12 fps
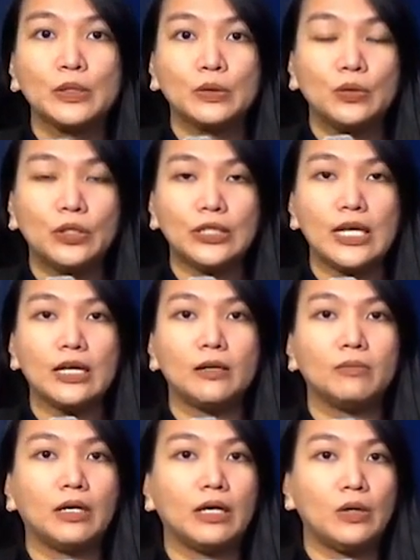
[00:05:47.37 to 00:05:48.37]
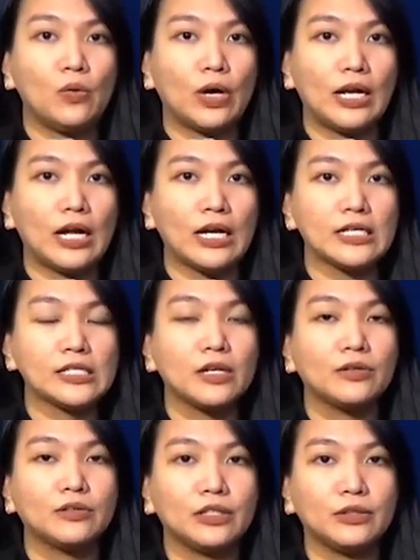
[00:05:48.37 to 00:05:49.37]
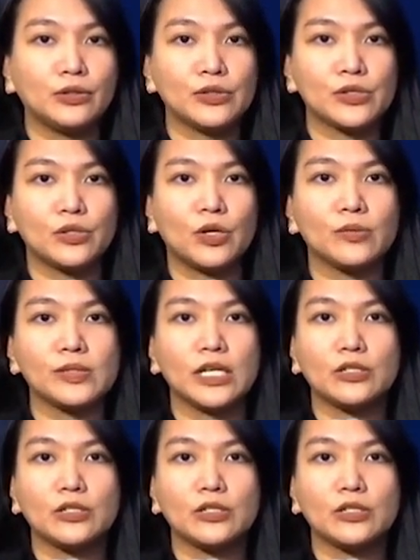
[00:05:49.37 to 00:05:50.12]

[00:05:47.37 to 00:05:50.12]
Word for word: Dulot yan ng mga localized thunderstorms.